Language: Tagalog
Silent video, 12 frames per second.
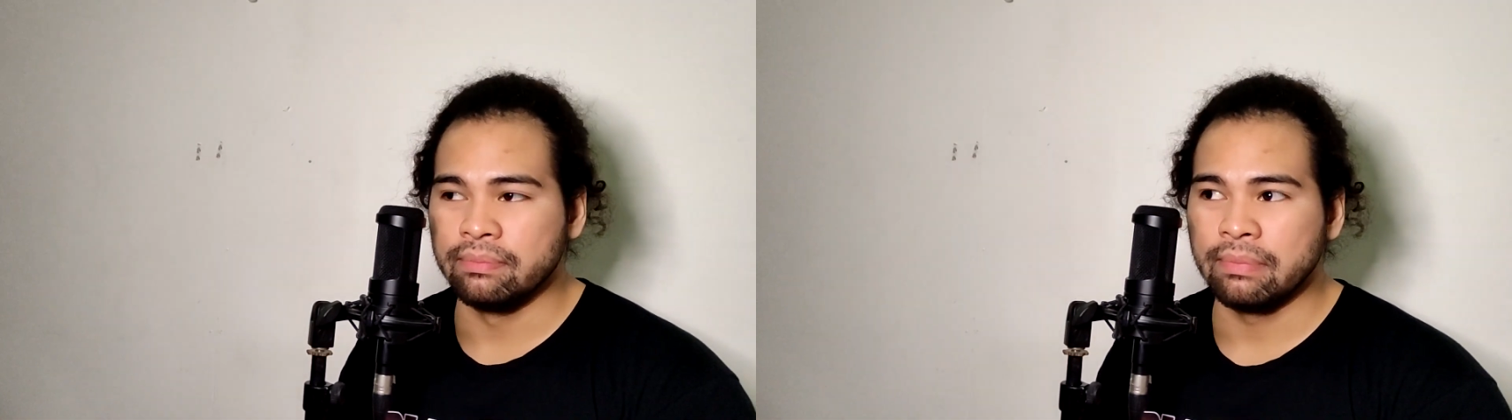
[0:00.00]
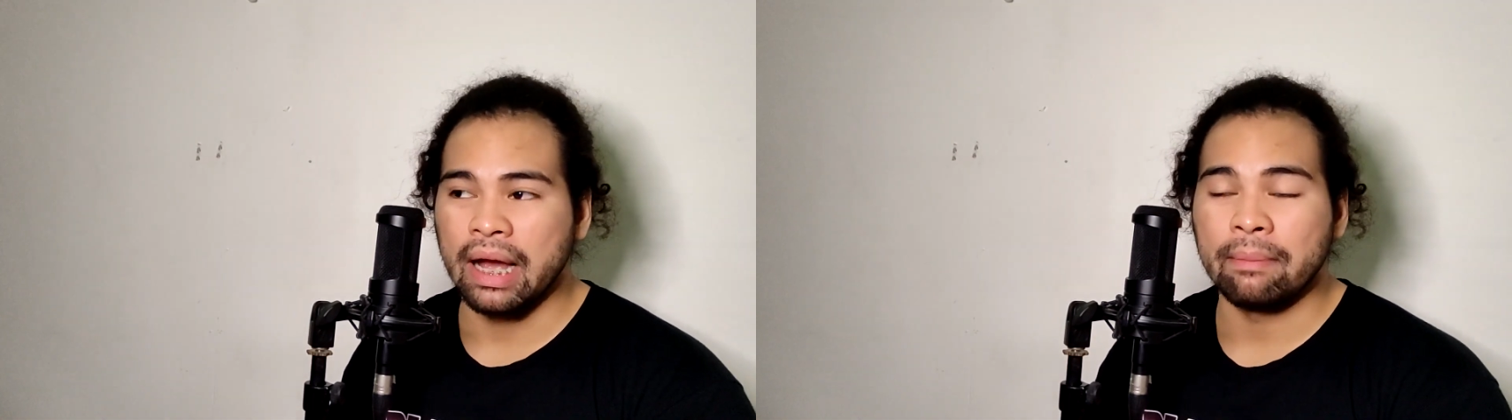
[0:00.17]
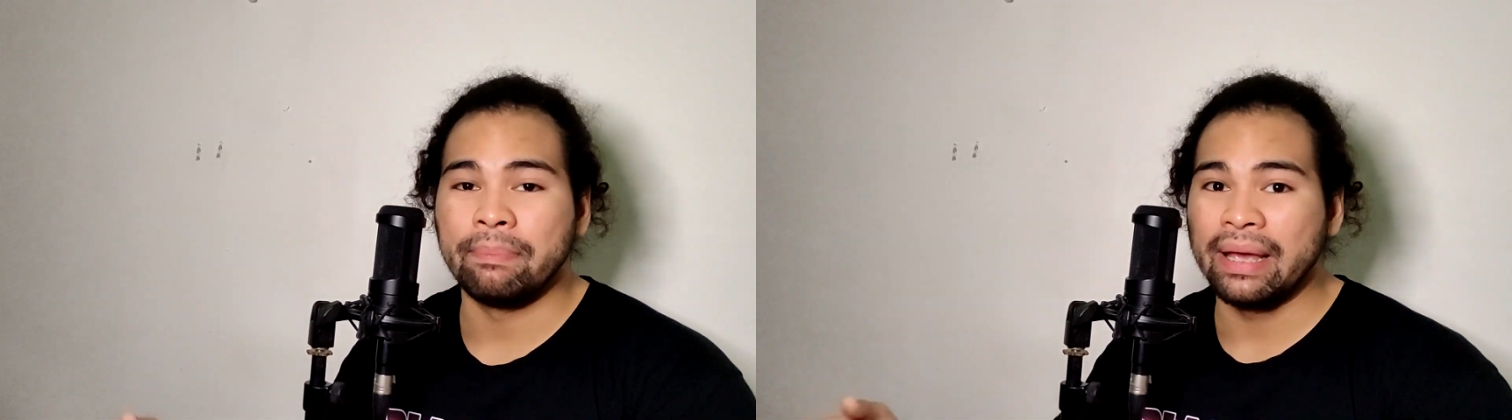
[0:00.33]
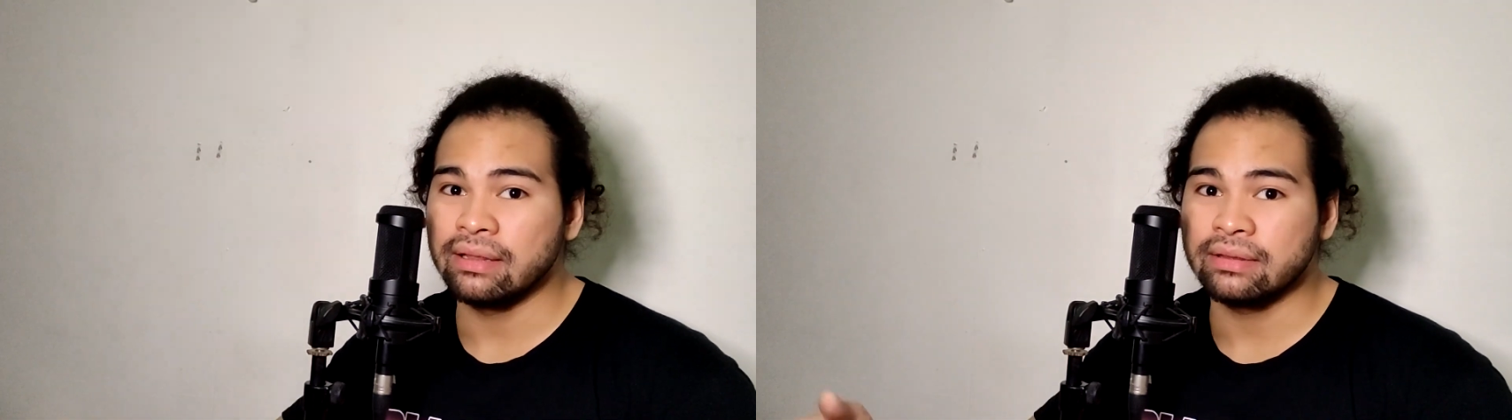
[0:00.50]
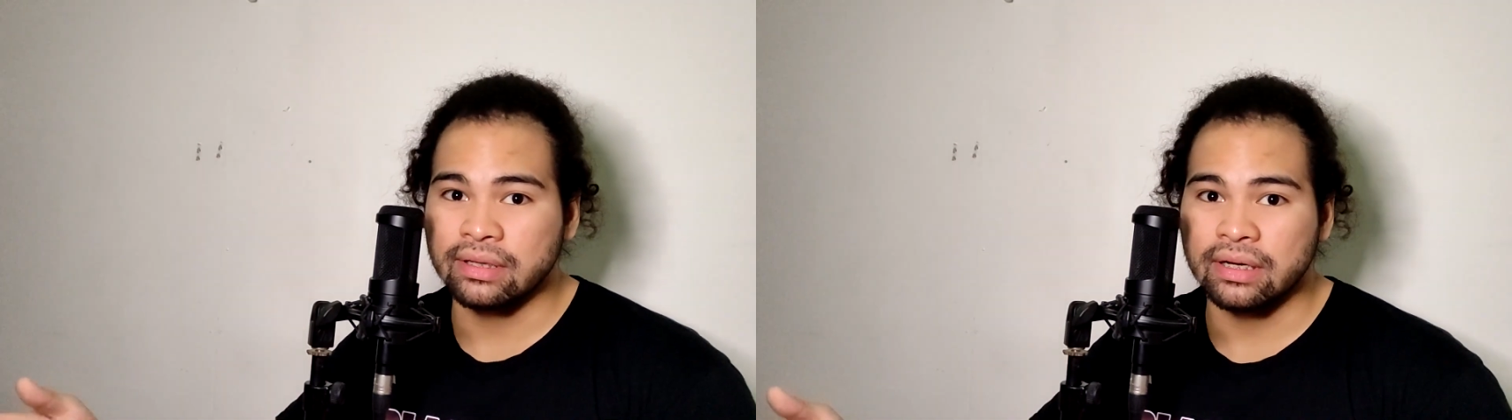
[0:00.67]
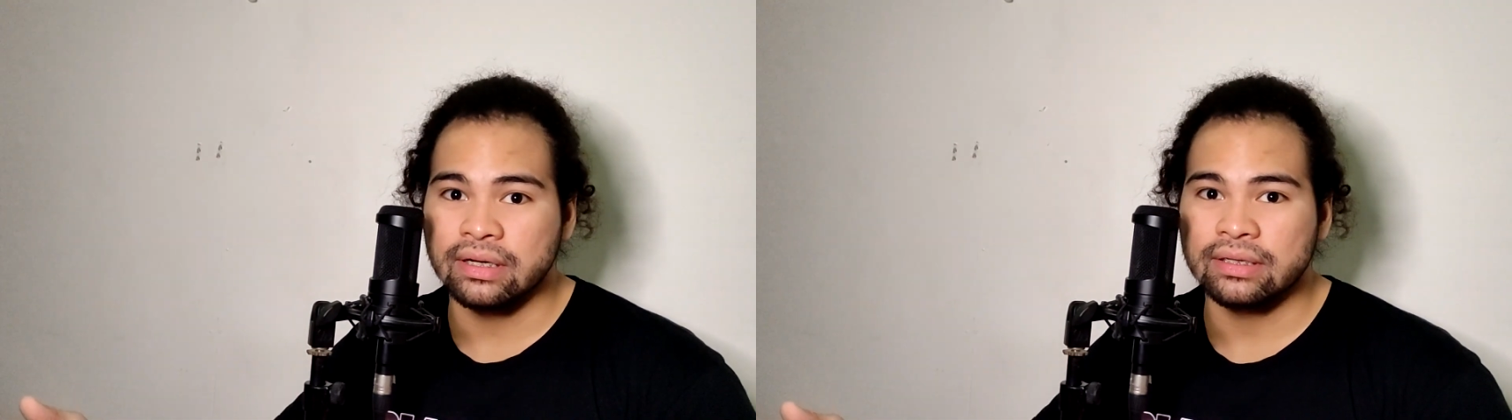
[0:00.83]
mga
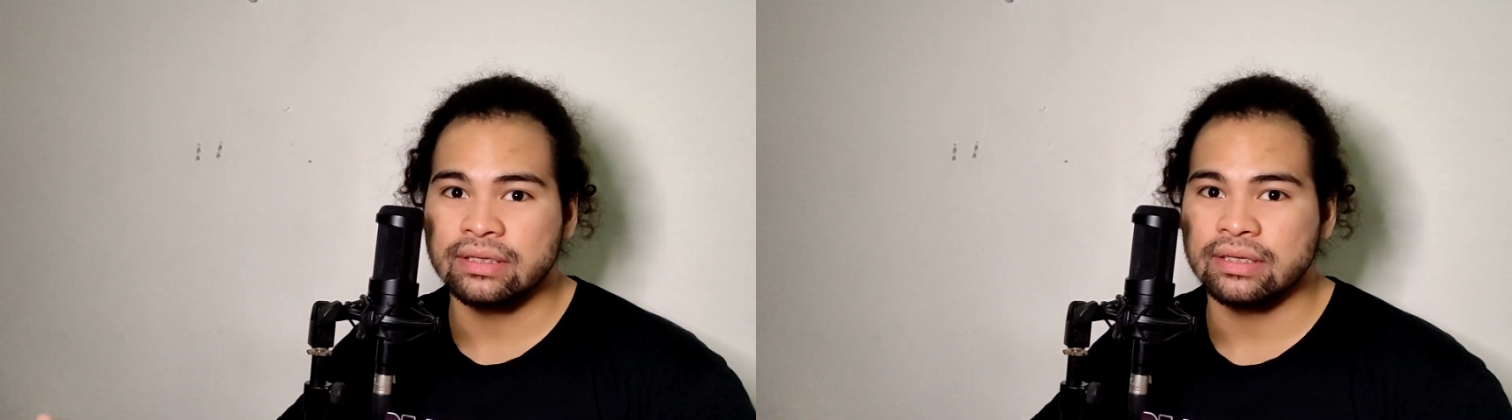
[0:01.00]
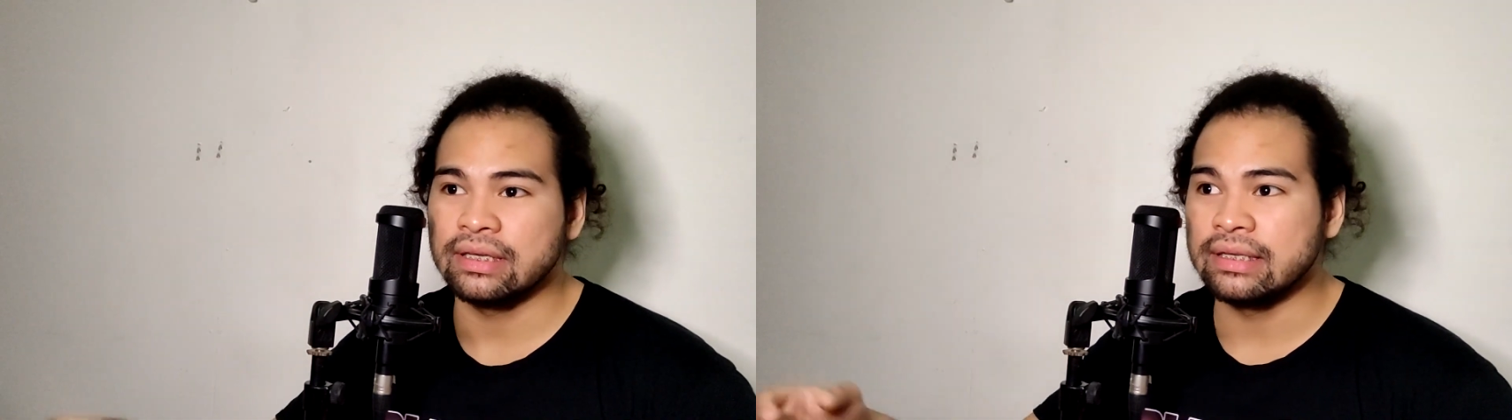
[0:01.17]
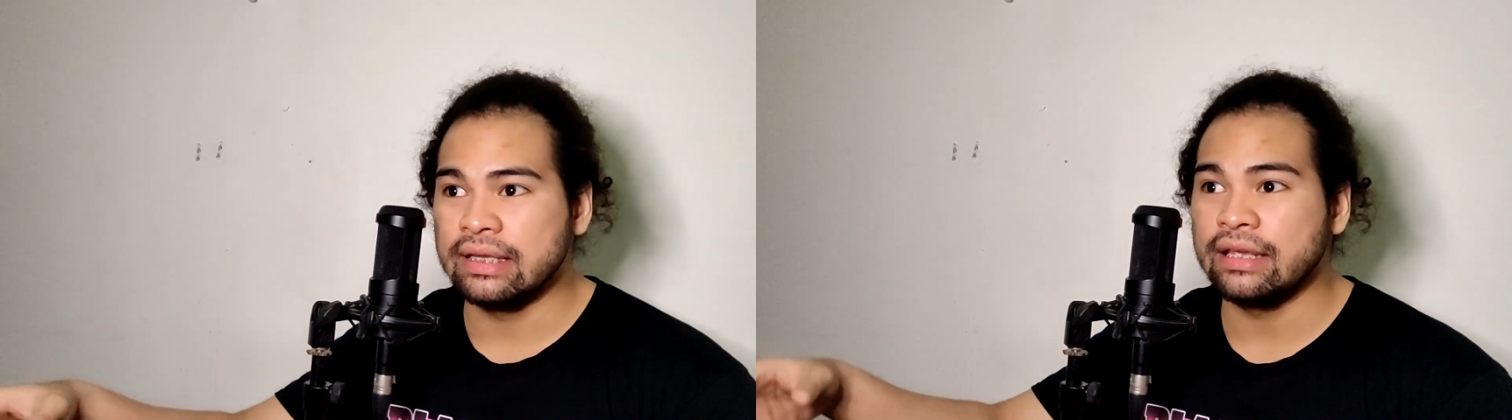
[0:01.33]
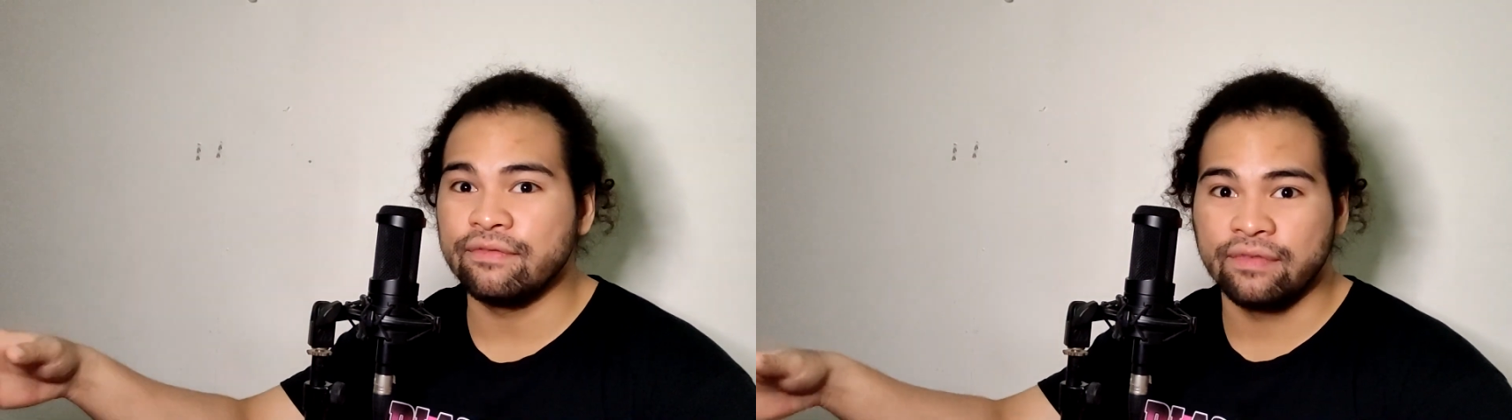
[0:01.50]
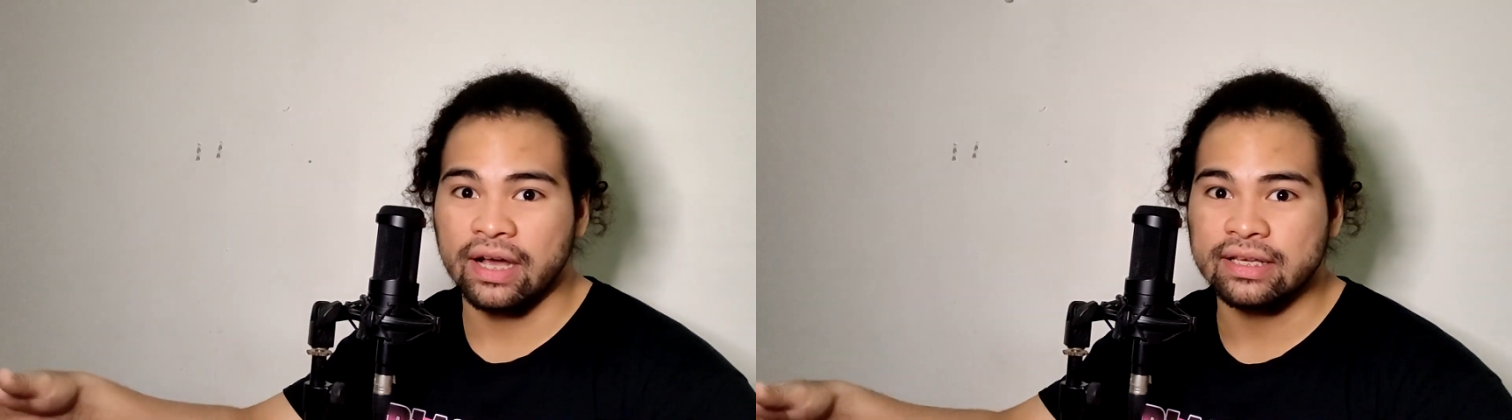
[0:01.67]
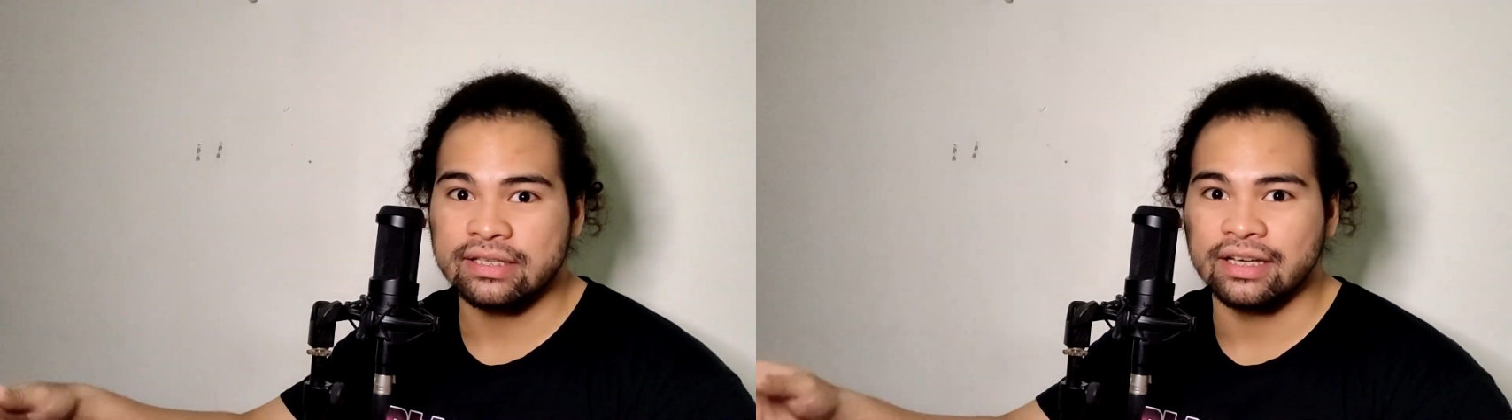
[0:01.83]
belters,
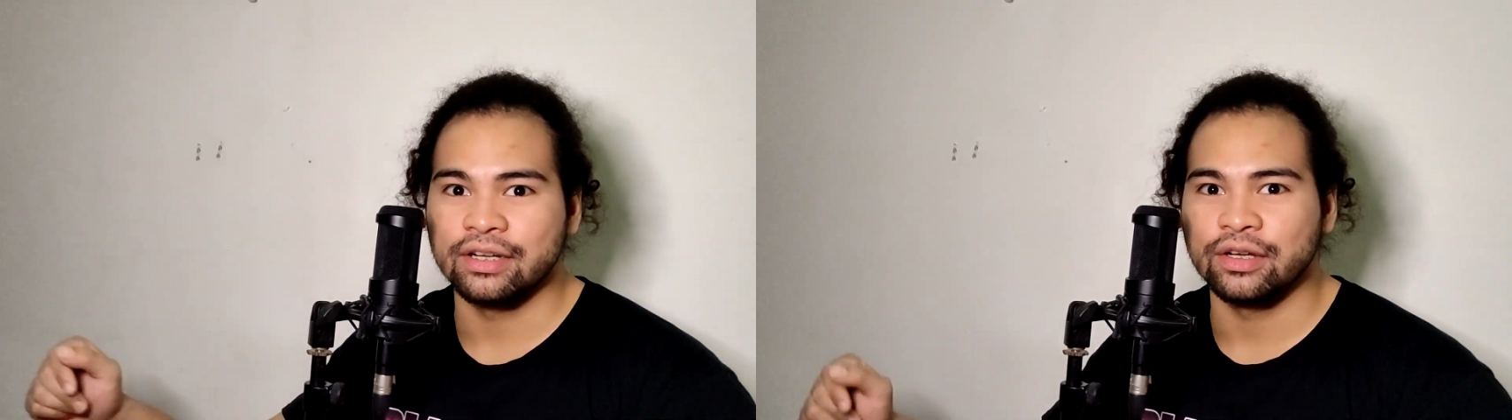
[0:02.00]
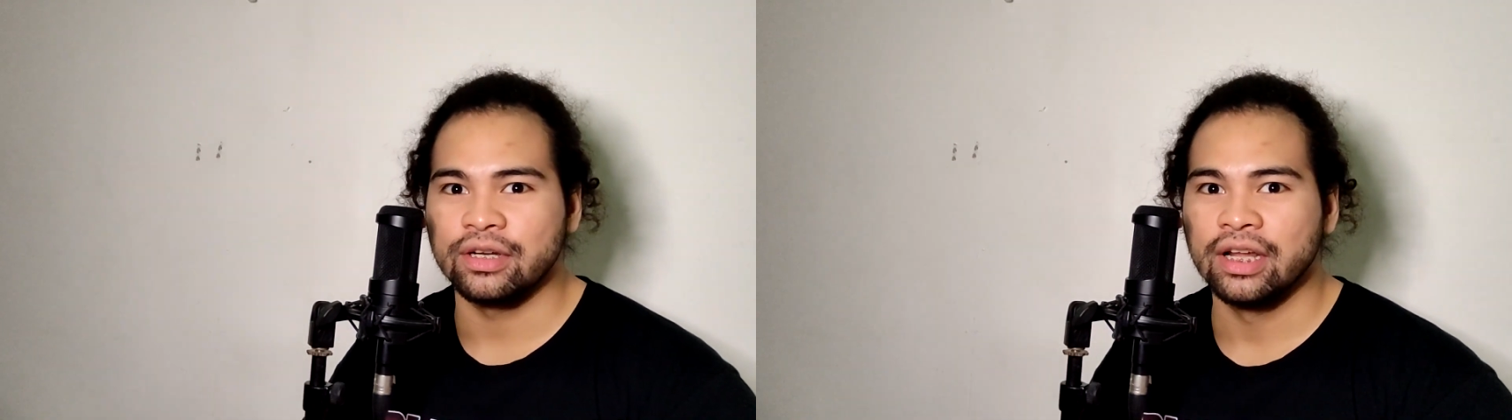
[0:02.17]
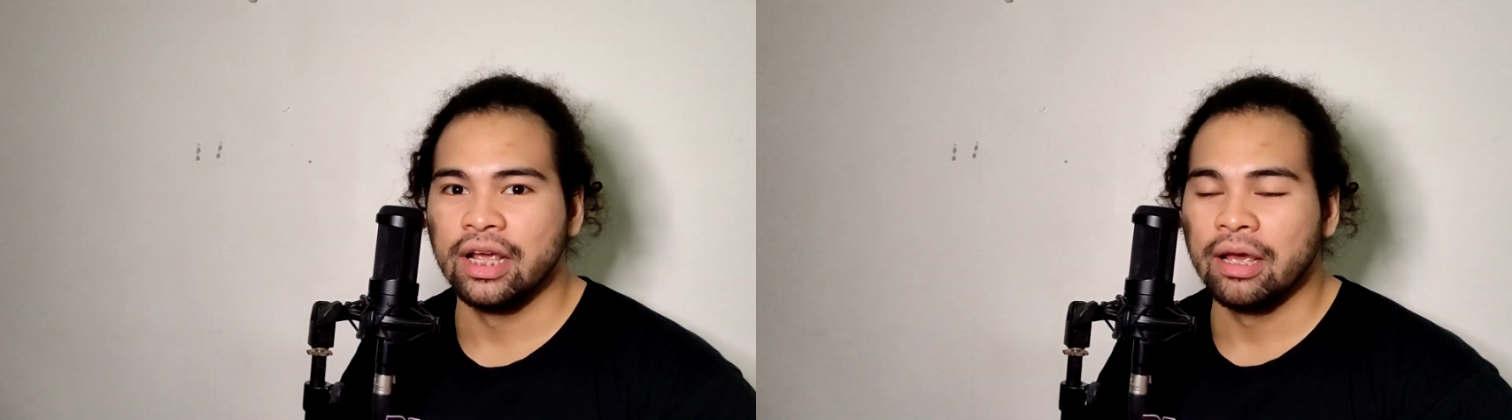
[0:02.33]
divas ganun.